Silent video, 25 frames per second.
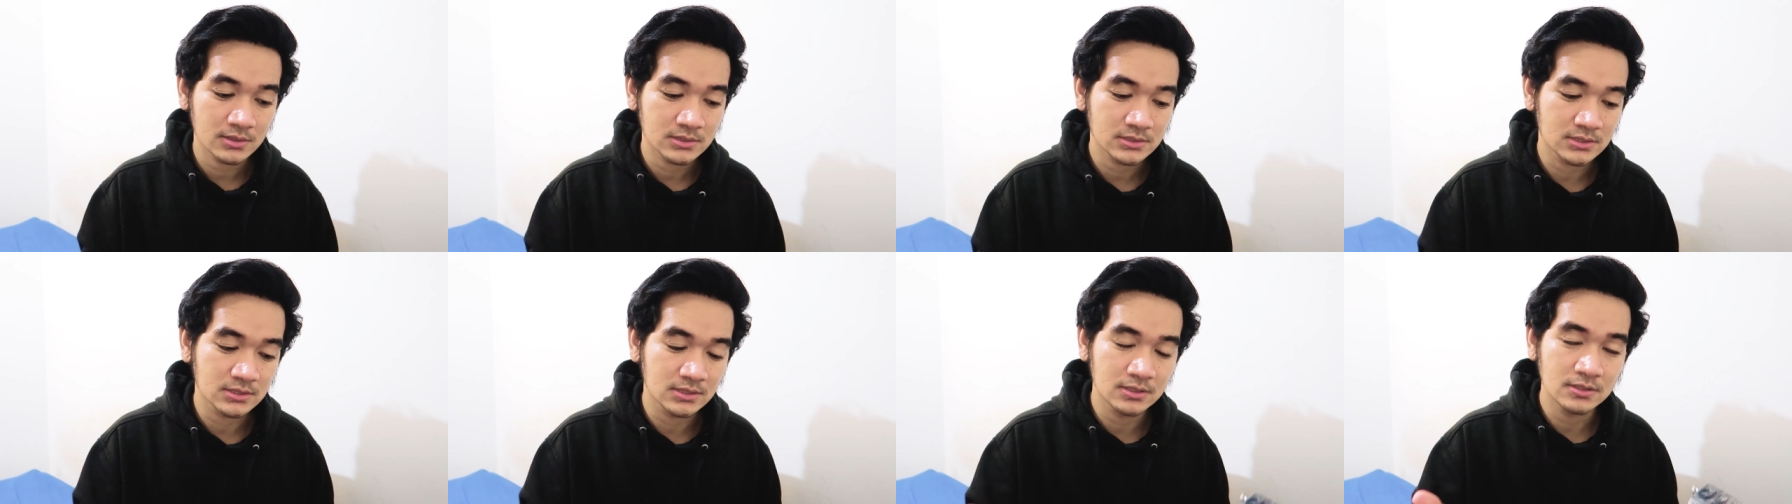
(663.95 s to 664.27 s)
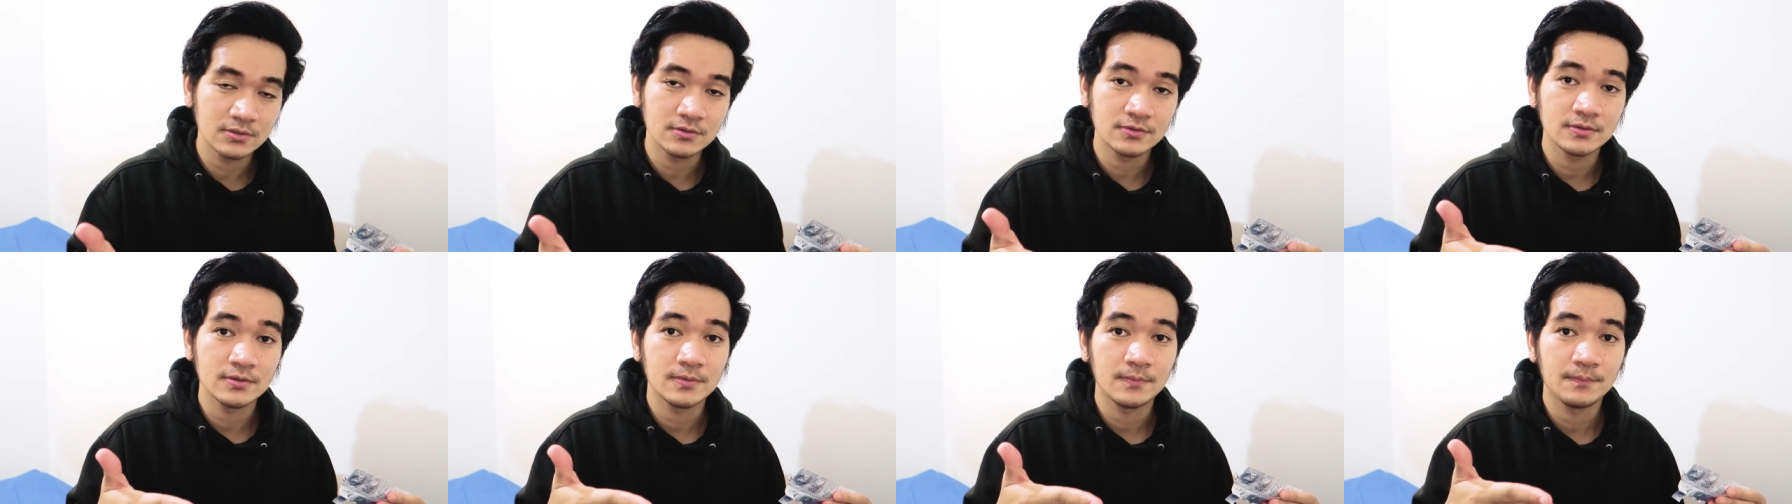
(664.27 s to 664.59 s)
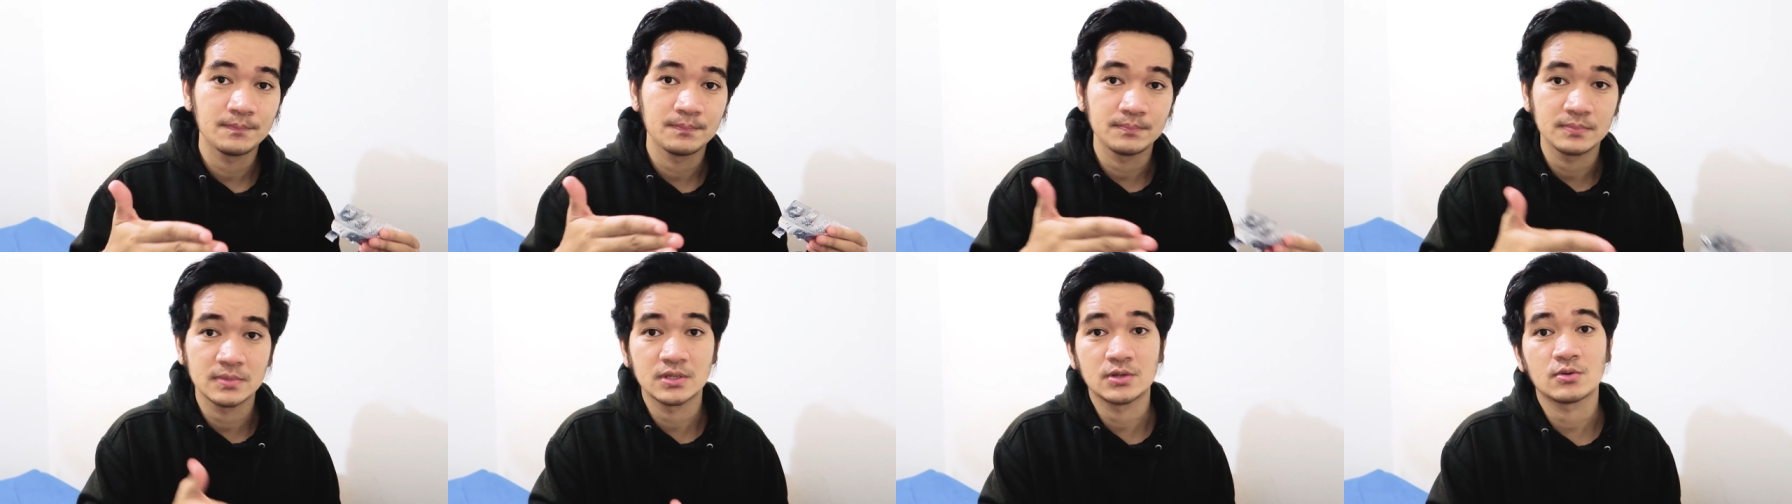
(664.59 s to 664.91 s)
si
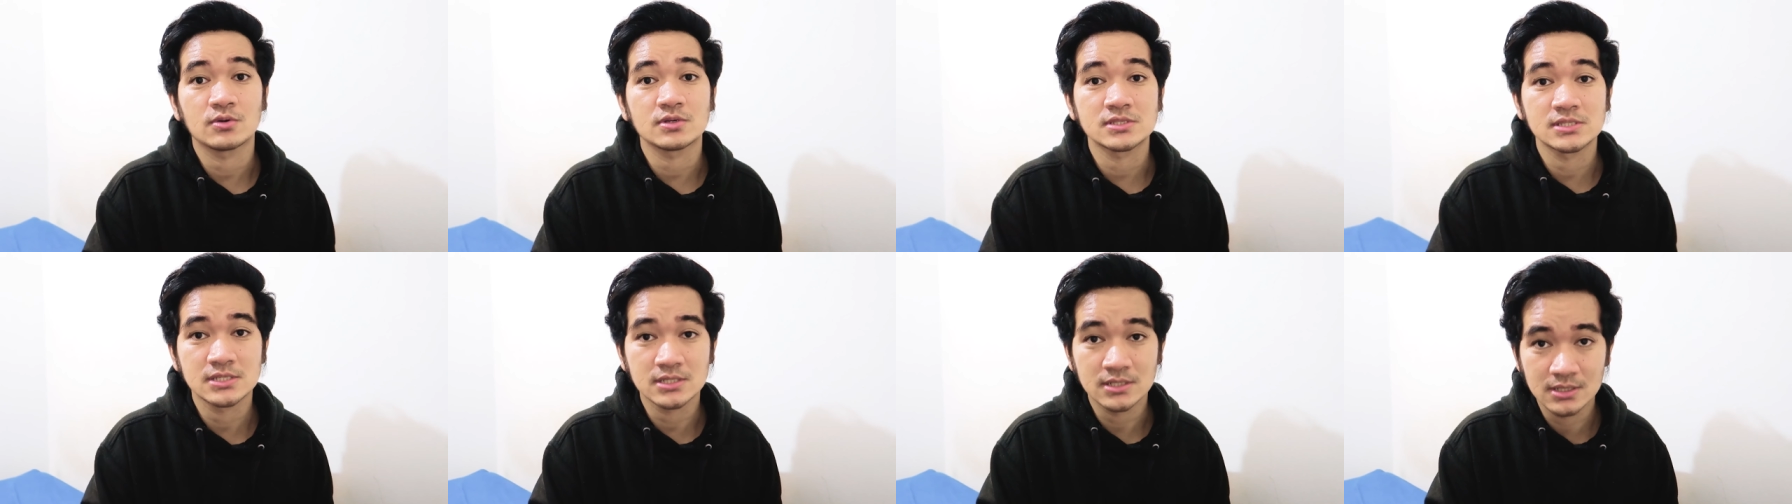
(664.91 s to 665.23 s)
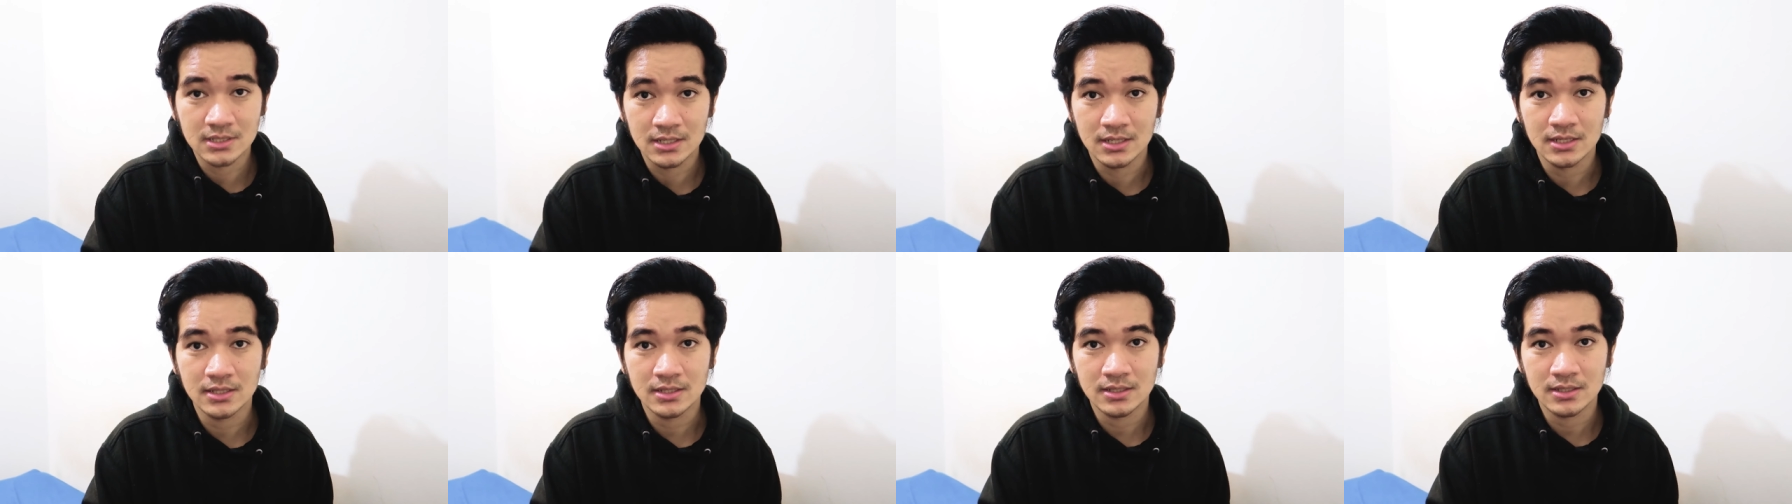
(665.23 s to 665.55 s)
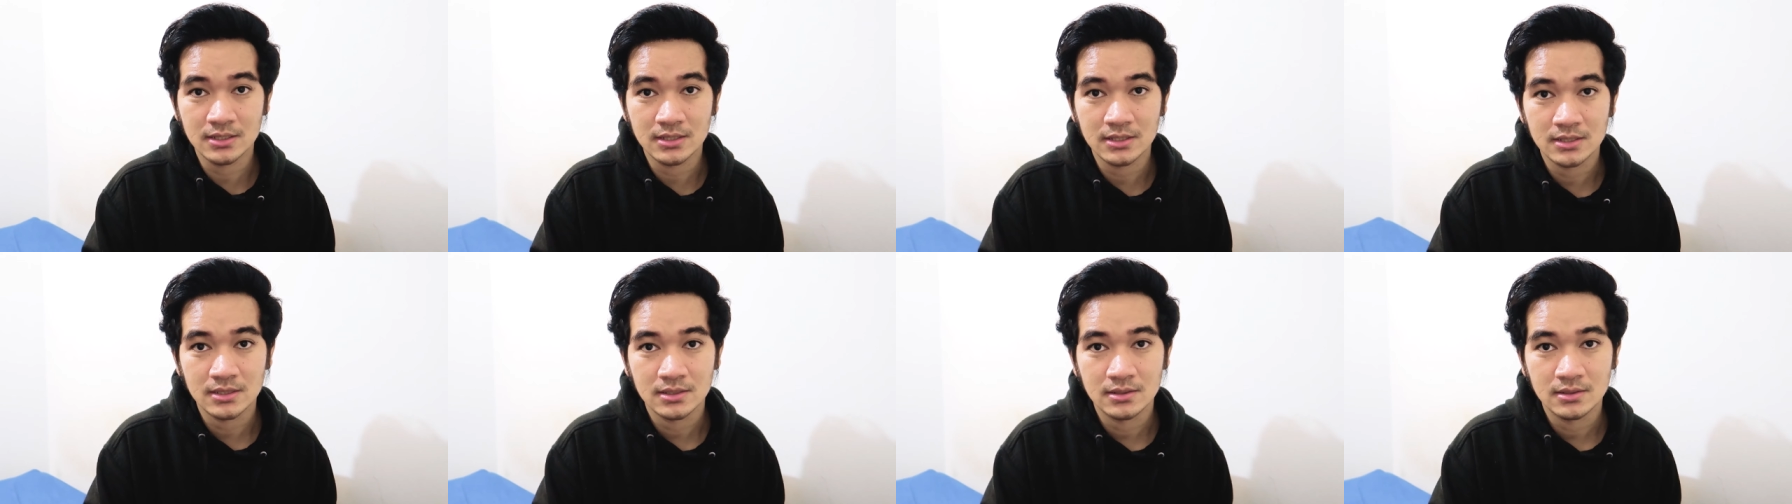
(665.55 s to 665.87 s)
minoxidil
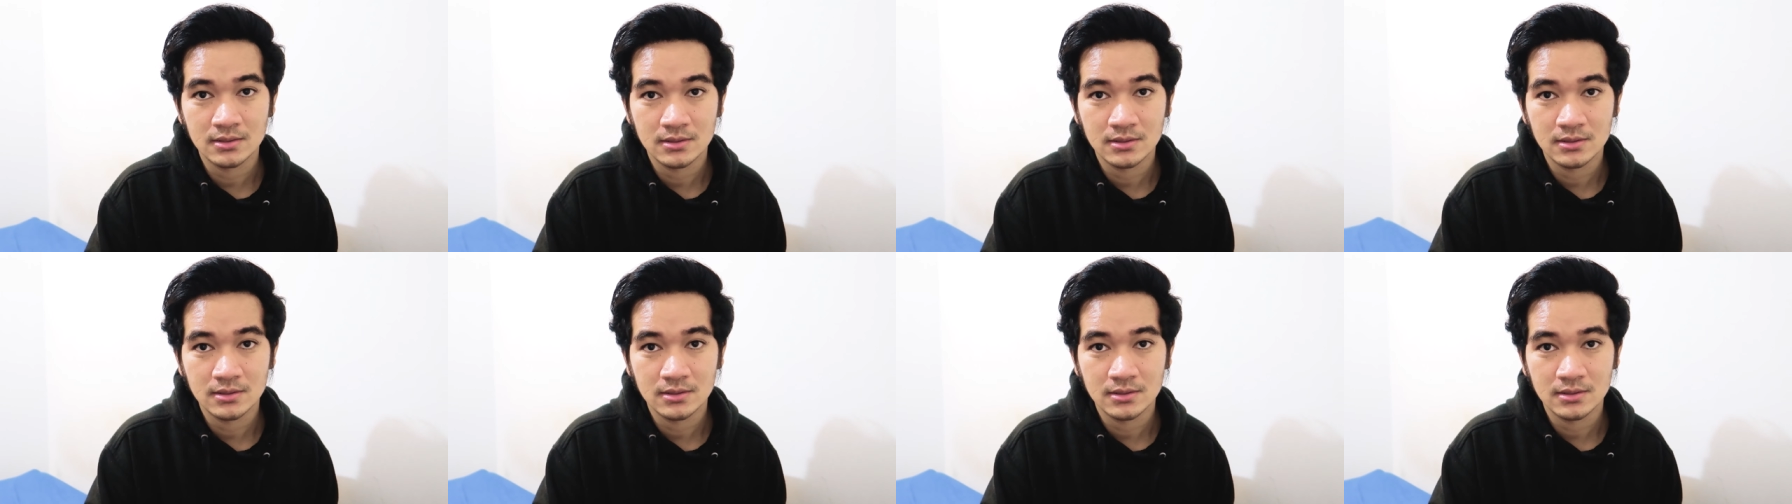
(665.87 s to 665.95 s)
ini